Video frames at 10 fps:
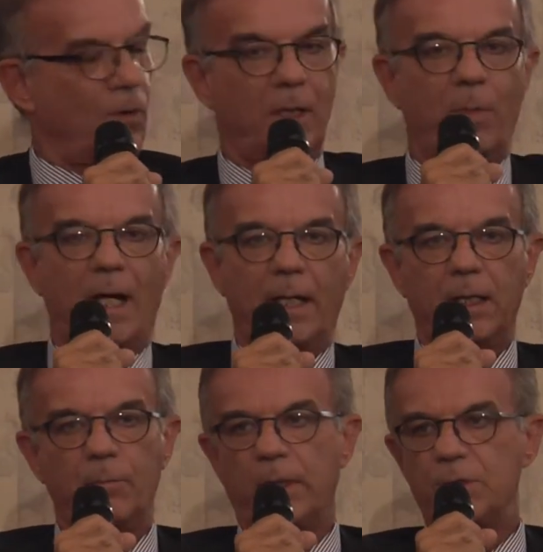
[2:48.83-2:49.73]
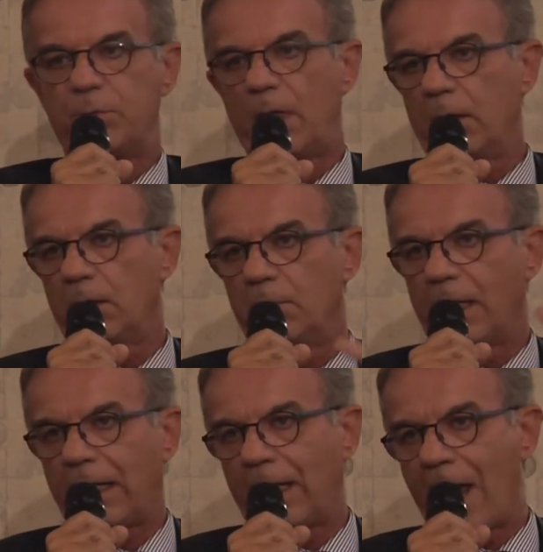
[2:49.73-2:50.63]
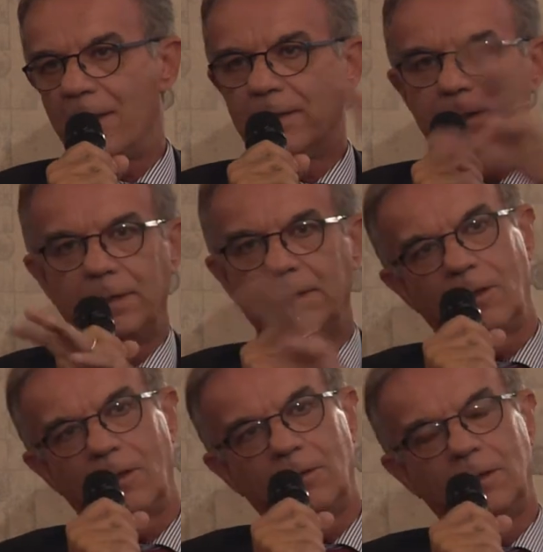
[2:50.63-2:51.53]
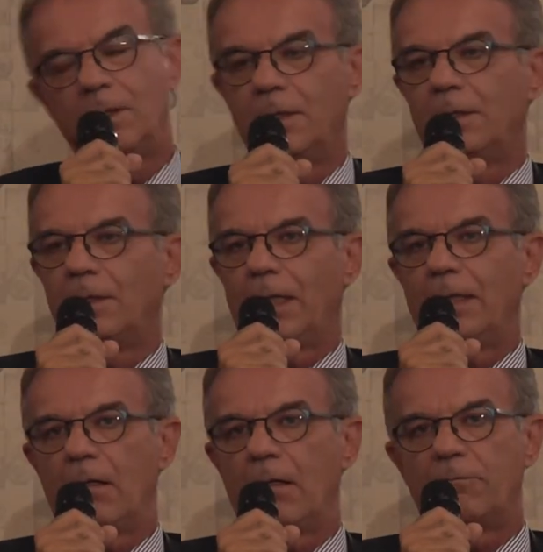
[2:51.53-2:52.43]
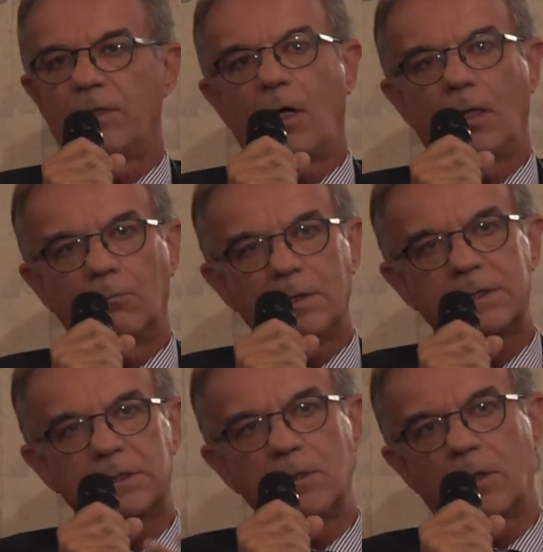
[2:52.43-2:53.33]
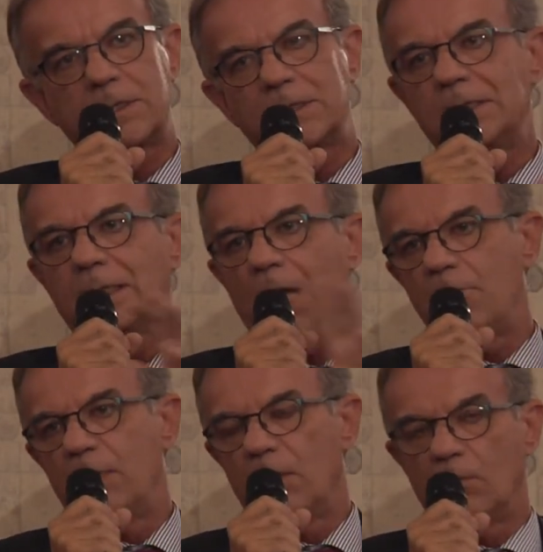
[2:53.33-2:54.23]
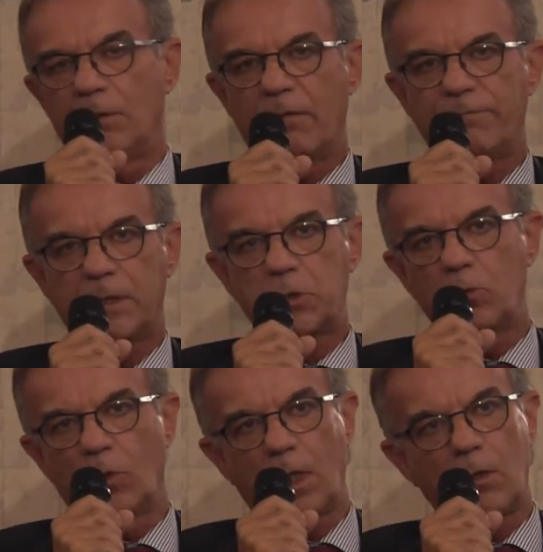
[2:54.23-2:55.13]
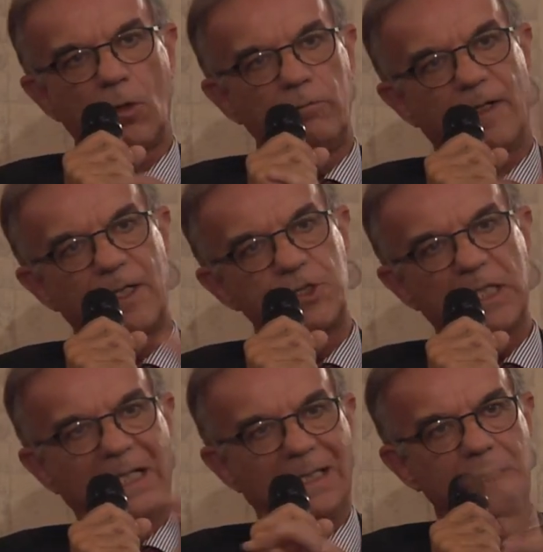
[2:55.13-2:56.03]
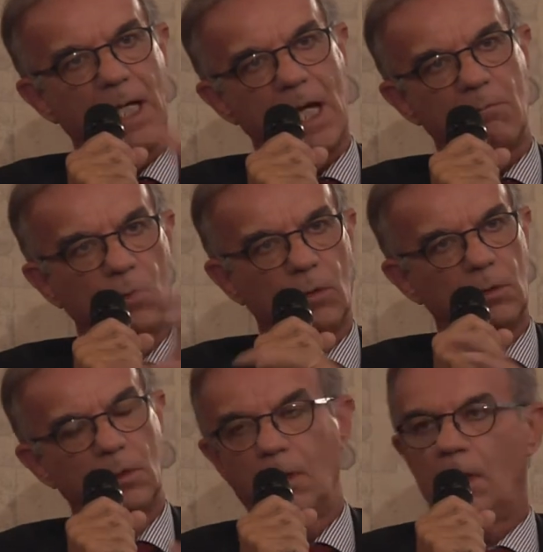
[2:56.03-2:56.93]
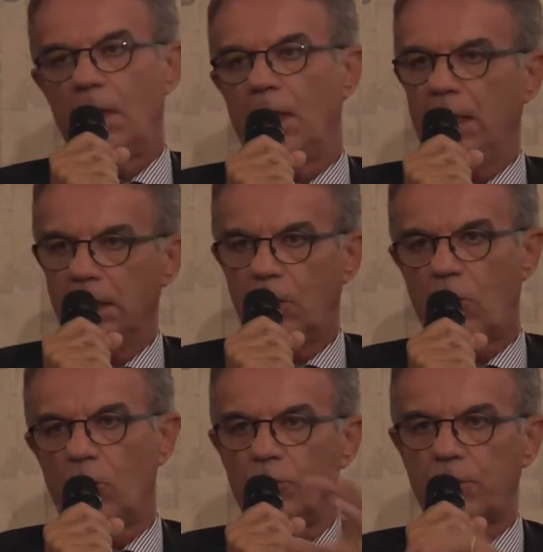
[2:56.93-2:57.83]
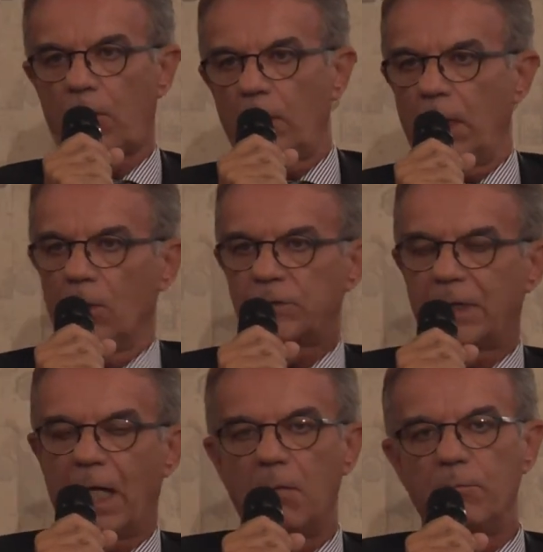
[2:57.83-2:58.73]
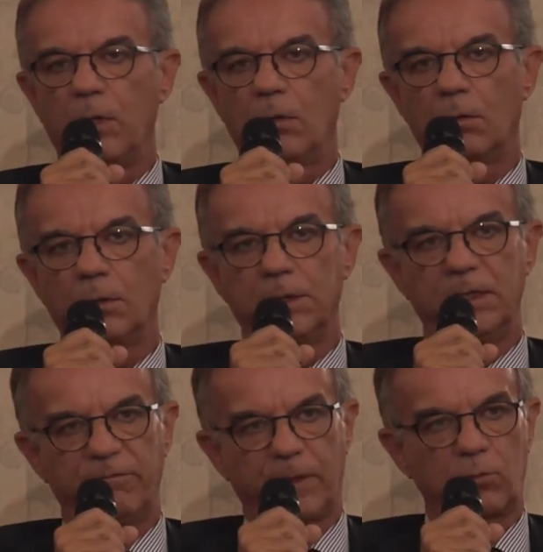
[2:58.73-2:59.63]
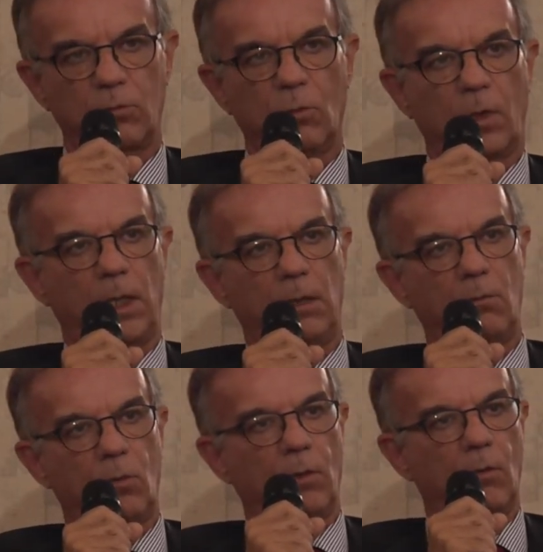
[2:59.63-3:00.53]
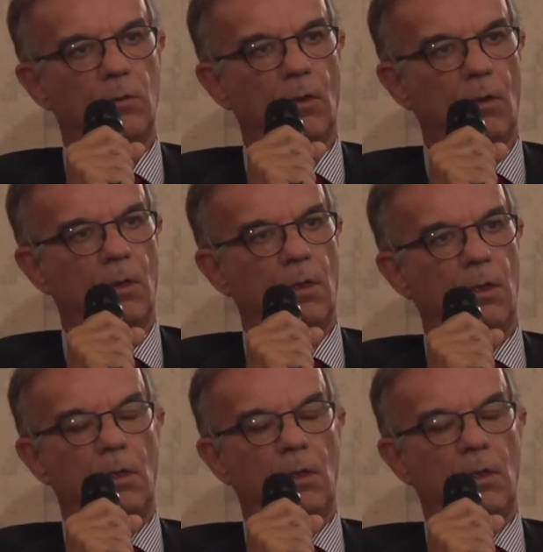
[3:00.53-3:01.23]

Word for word: o le banche principali, quindi i mercanti, no? Andavano, questi signori si scambiano una fattura, noi facilitiamo l'incontro e lo scambio di fatture, in cui uno